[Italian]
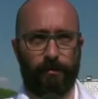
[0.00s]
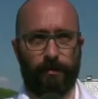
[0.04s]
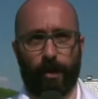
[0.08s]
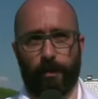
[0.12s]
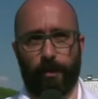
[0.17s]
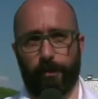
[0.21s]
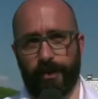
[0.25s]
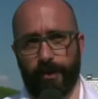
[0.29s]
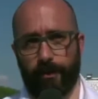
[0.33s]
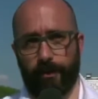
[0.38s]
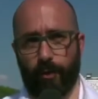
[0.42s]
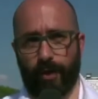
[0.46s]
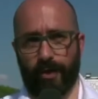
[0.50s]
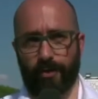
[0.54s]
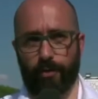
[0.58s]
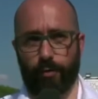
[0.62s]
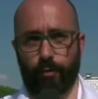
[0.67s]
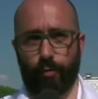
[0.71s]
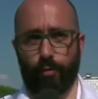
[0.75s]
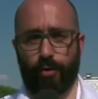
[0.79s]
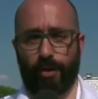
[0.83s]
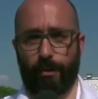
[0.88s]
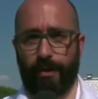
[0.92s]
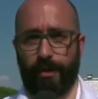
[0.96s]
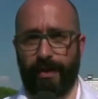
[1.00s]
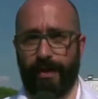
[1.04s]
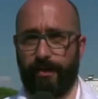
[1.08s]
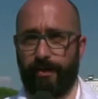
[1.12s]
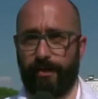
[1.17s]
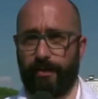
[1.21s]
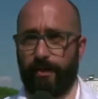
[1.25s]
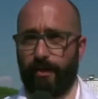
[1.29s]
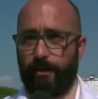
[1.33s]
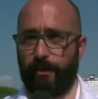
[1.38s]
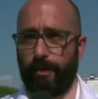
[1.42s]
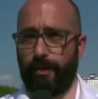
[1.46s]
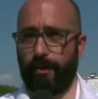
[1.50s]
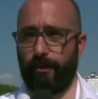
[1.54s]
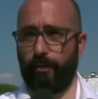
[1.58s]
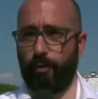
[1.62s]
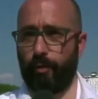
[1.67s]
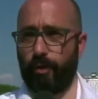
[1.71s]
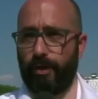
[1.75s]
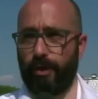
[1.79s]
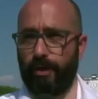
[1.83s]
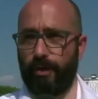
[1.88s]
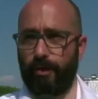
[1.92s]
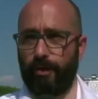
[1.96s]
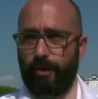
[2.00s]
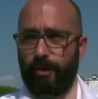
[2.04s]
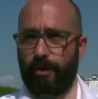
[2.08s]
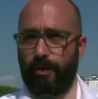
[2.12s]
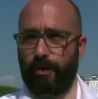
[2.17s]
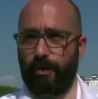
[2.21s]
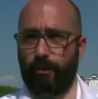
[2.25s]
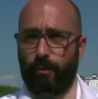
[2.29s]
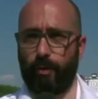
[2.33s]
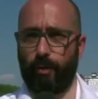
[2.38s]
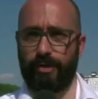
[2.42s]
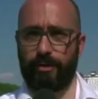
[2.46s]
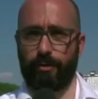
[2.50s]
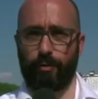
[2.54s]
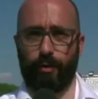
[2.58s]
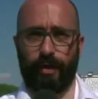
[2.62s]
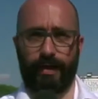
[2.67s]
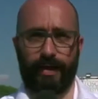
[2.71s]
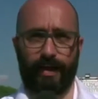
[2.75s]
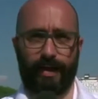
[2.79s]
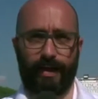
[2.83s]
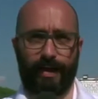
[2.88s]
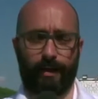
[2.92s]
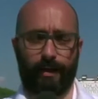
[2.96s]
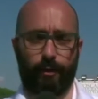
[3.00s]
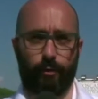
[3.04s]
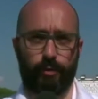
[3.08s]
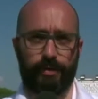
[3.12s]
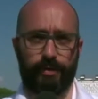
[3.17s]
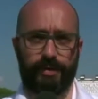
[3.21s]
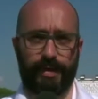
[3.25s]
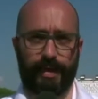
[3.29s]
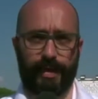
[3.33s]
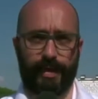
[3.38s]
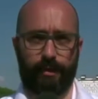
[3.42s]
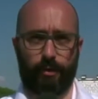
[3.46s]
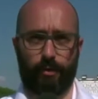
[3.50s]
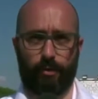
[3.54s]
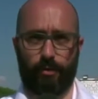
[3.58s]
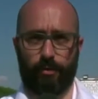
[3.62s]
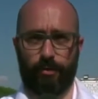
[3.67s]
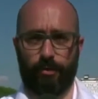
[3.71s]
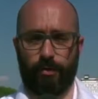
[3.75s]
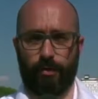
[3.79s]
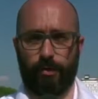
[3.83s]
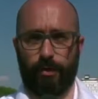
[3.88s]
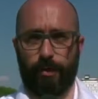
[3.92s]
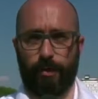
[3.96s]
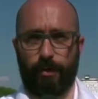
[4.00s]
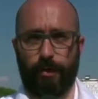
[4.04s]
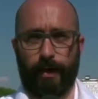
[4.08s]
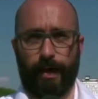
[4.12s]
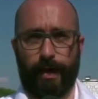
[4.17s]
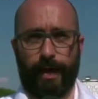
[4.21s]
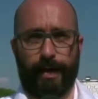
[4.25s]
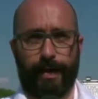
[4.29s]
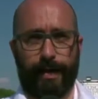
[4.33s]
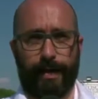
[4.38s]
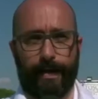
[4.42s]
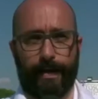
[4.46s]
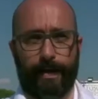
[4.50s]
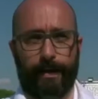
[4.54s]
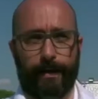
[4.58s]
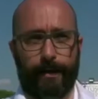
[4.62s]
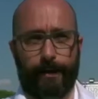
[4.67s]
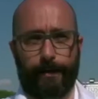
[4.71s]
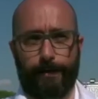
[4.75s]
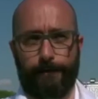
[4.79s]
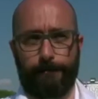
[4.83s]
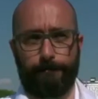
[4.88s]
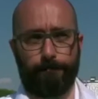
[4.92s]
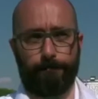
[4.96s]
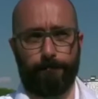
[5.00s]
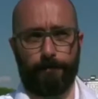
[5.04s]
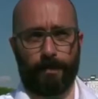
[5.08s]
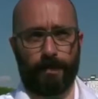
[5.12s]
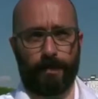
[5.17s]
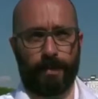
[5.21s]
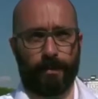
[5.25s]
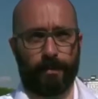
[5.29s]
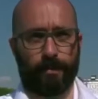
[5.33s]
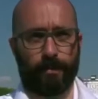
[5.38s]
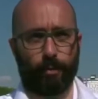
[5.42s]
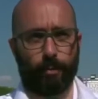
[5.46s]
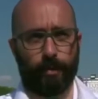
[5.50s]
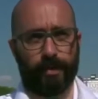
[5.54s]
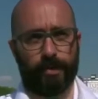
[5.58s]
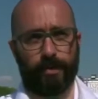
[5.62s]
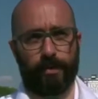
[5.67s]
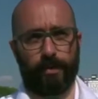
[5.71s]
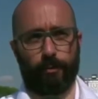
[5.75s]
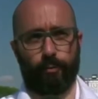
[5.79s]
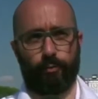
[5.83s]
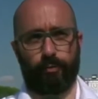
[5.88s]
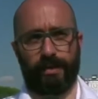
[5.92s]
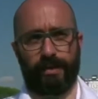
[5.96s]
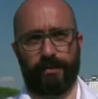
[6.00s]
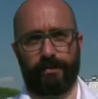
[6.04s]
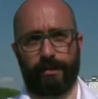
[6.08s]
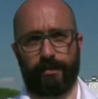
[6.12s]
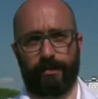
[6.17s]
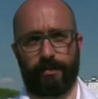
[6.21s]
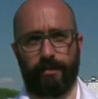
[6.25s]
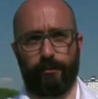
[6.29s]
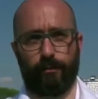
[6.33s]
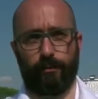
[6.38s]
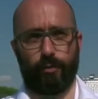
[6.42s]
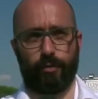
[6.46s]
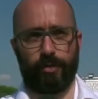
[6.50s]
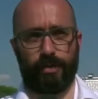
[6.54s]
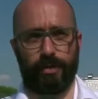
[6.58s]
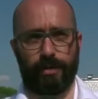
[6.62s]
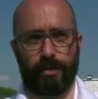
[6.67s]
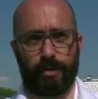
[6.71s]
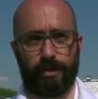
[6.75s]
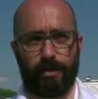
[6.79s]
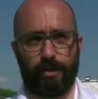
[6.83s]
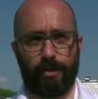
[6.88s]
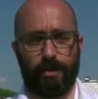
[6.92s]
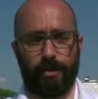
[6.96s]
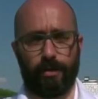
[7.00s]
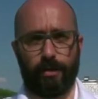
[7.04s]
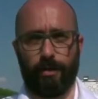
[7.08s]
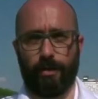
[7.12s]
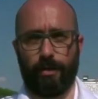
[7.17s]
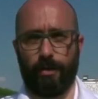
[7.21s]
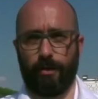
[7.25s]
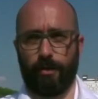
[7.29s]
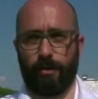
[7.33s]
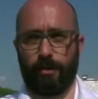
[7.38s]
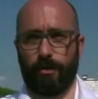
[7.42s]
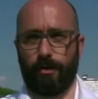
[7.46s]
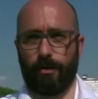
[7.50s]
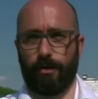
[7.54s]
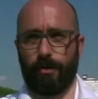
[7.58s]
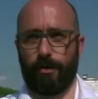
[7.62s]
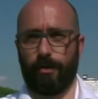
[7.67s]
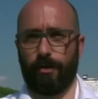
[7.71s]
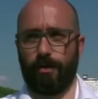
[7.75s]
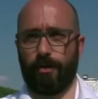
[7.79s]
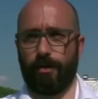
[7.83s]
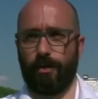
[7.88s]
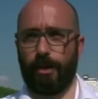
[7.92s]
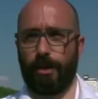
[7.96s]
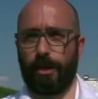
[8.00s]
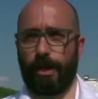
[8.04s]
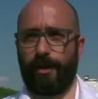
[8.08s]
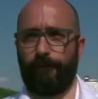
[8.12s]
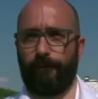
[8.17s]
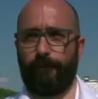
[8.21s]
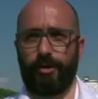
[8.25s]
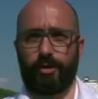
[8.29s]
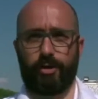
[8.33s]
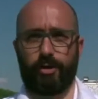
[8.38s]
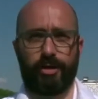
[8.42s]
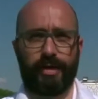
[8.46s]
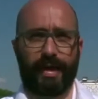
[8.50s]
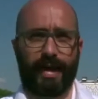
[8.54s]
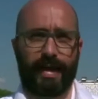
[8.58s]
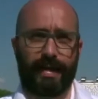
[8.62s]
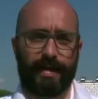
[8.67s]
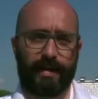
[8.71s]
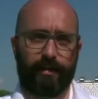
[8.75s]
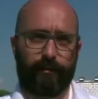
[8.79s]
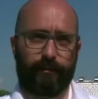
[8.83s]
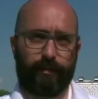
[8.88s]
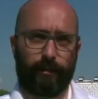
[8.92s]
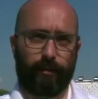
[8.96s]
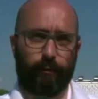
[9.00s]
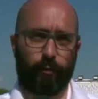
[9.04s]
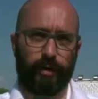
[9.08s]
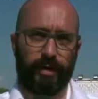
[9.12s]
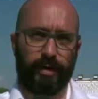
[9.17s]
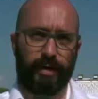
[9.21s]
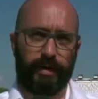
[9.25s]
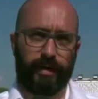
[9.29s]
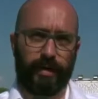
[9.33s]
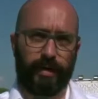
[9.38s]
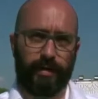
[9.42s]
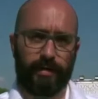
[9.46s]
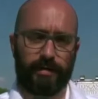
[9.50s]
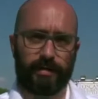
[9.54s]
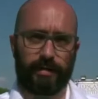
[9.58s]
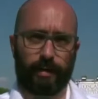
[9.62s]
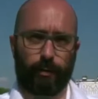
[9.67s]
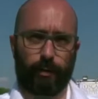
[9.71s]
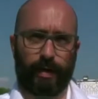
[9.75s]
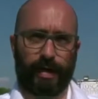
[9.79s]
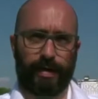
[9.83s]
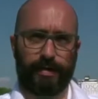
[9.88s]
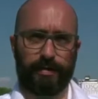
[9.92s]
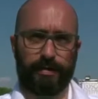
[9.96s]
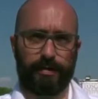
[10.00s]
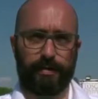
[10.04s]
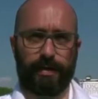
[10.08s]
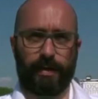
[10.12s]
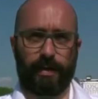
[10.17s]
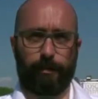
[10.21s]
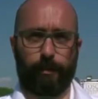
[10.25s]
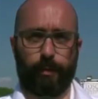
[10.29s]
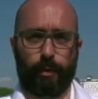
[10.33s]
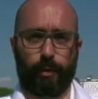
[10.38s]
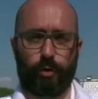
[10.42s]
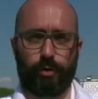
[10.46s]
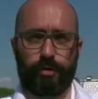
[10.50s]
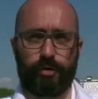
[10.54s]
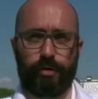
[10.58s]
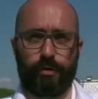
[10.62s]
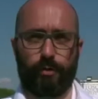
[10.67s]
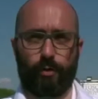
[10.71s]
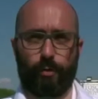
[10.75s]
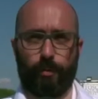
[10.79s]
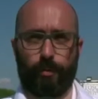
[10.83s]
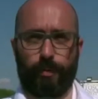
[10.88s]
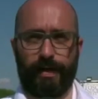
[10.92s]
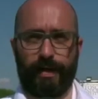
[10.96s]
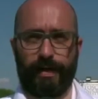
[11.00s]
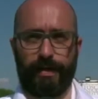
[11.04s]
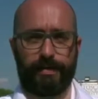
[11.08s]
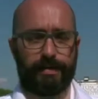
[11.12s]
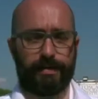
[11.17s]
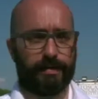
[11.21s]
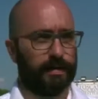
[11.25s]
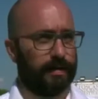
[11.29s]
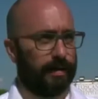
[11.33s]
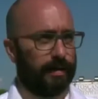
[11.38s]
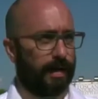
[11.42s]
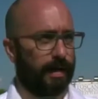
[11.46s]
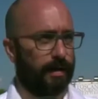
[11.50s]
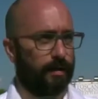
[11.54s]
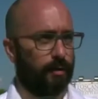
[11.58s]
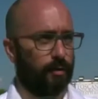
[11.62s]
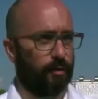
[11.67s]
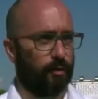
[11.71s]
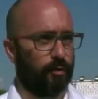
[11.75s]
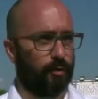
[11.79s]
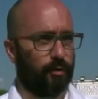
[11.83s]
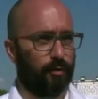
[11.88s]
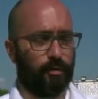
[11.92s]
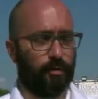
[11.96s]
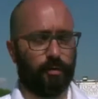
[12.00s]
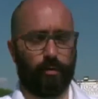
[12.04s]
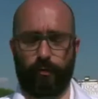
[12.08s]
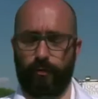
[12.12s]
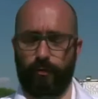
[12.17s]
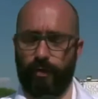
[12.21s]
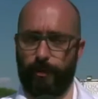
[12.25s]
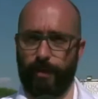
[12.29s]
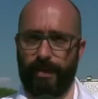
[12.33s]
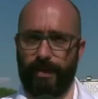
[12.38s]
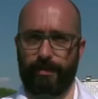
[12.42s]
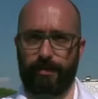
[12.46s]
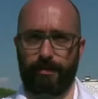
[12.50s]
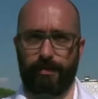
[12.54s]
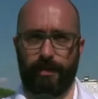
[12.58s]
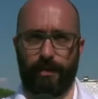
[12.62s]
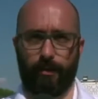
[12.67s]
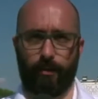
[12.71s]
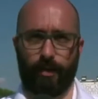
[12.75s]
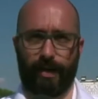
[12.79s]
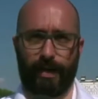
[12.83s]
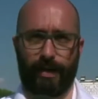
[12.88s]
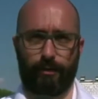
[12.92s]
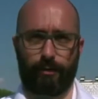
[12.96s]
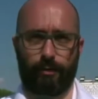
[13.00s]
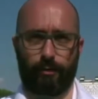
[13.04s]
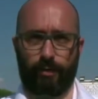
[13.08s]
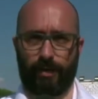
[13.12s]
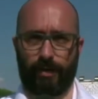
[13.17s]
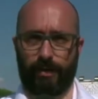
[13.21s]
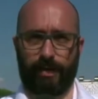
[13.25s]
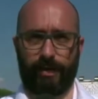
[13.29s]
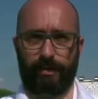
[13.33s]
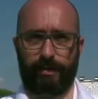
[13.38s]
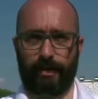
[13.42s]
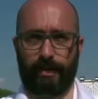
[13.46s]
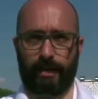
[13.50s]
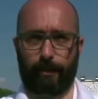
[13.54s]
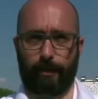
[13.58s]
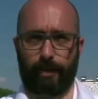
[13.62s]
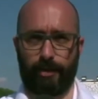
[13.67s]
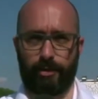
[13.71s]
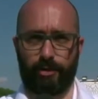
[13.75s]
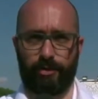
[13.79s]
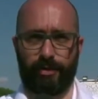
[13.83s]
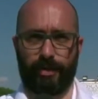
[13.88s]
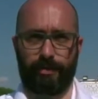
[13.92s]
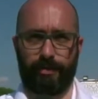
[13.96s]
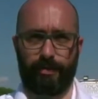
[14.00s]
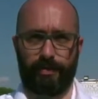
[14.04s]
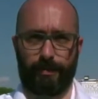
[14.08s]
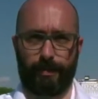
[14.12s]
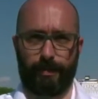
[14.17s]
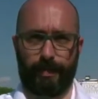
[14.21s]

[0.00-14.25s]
Ah, per noi assolutamente, per noi questo era l'anno zero, era mm, dire, un tentativo di avvicinare e favorire l'instaurarsi di rapporti con paesi che hanno ovviamente da un lato una grande capacità di